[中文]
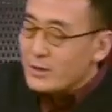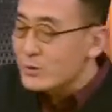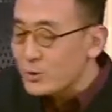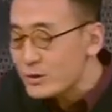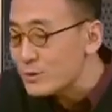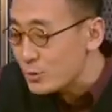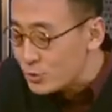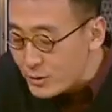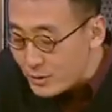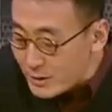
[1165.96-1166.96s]
你说，这就
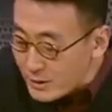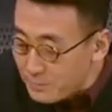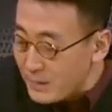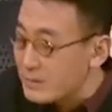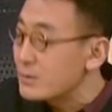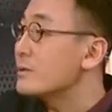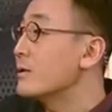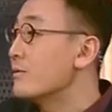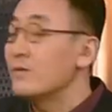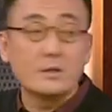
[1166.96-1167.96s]
说到一个本质
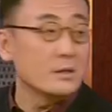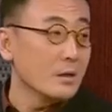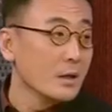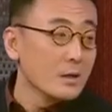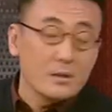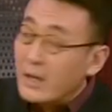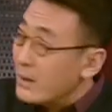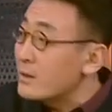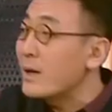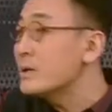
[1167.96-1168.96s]
的问题，哪
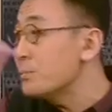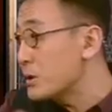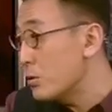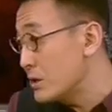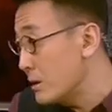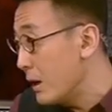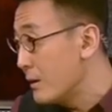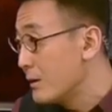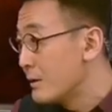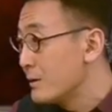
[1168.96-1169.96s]
个男人不偷腥啊？
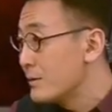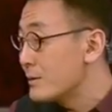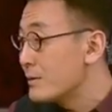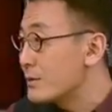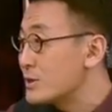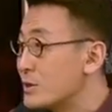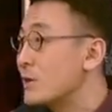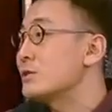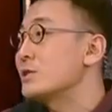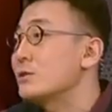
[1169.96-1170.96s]
嗯。那不
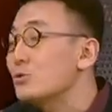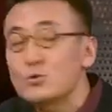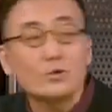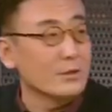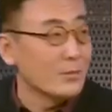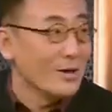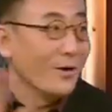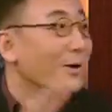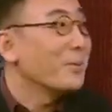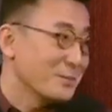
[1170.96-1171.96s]
签签证书可能没有
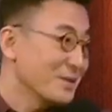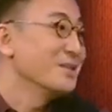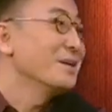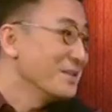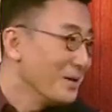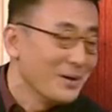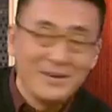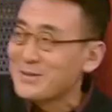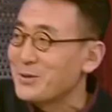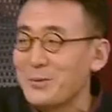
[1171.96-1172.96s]
啊，了，你你
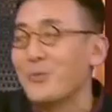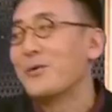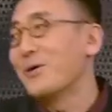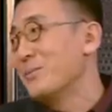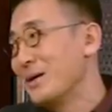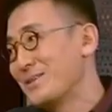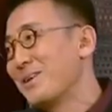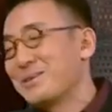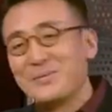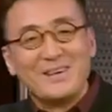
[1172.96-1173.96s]
也，我我也没有，
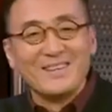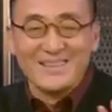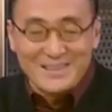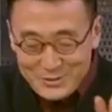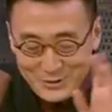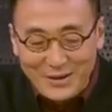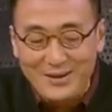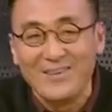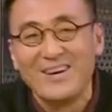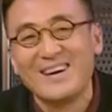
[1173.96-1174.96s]
有去广
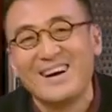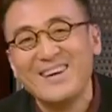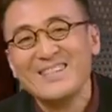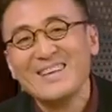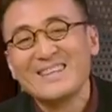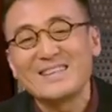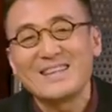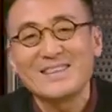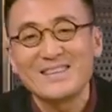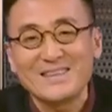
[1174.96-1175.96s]
告。
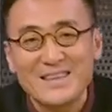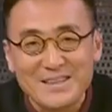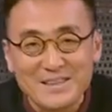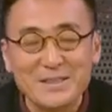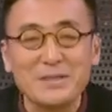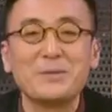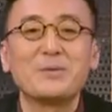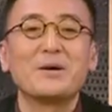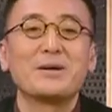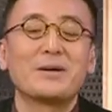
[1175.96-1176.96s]
锵锵三人行，
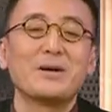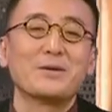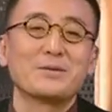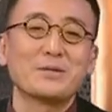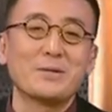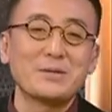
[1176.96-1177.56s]
广告之后